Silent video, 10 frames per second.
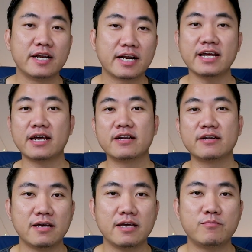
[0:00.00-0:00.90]
นั้นเนี่ย
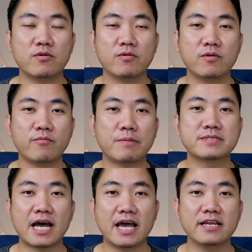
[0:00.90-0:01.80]
ไอ้พวกเว็บ
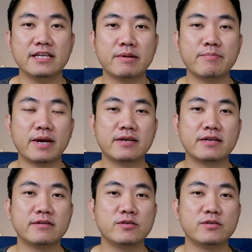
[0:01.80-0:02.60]
ไซต์ที่มันเป็น